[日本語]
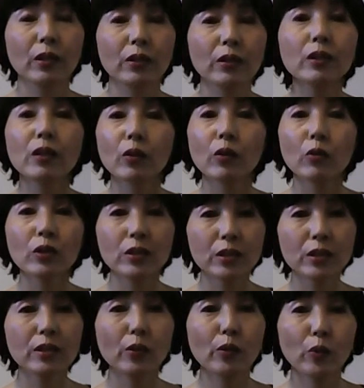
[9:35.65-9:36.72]
でこれ実
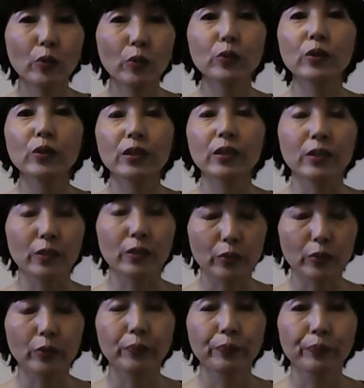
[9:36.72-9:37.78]
際本当なんですよ。